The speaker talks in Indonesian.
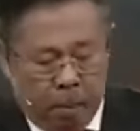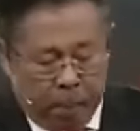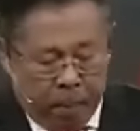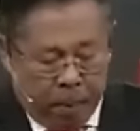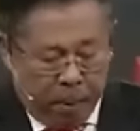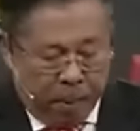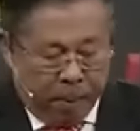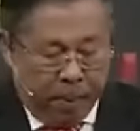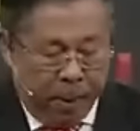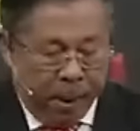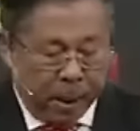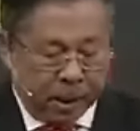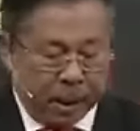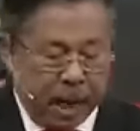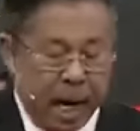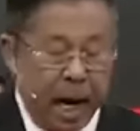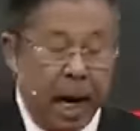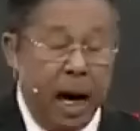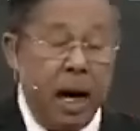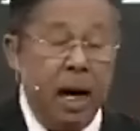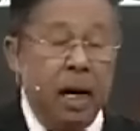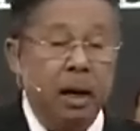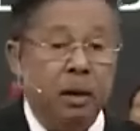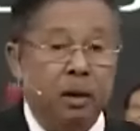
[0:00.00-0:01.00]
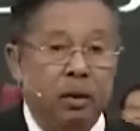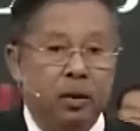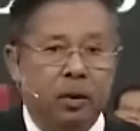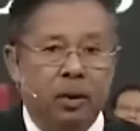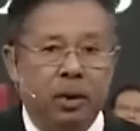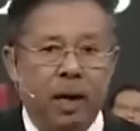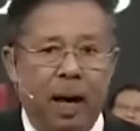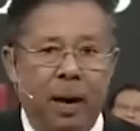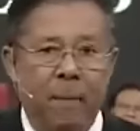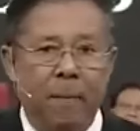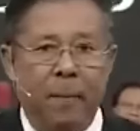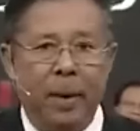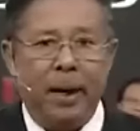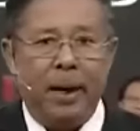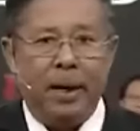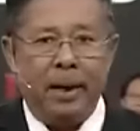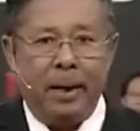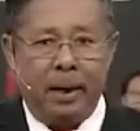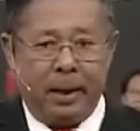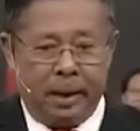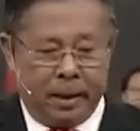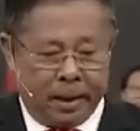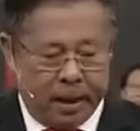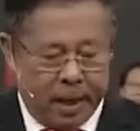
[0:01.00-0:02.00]
Pemirsa, sampai
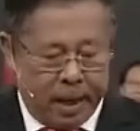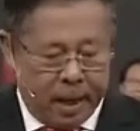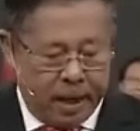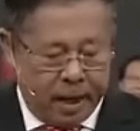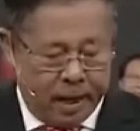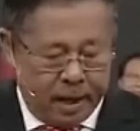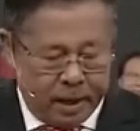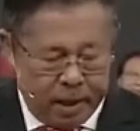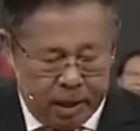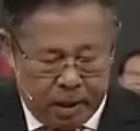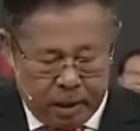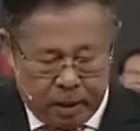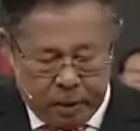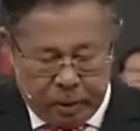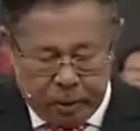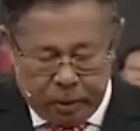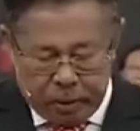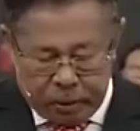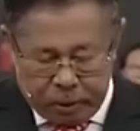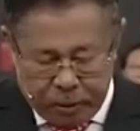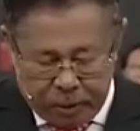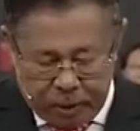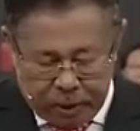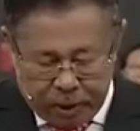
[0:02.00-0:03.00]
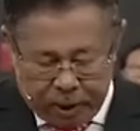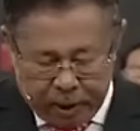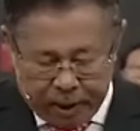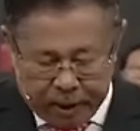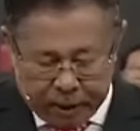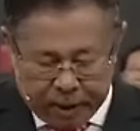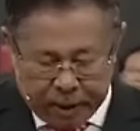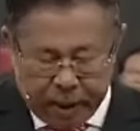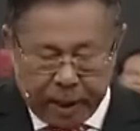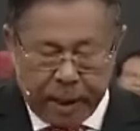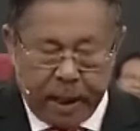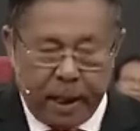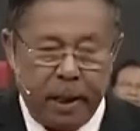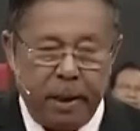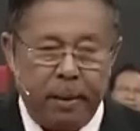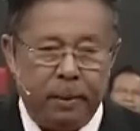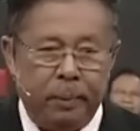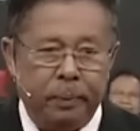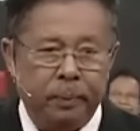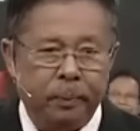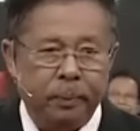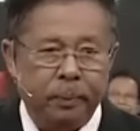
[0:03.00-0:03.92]
kita di ujung acara.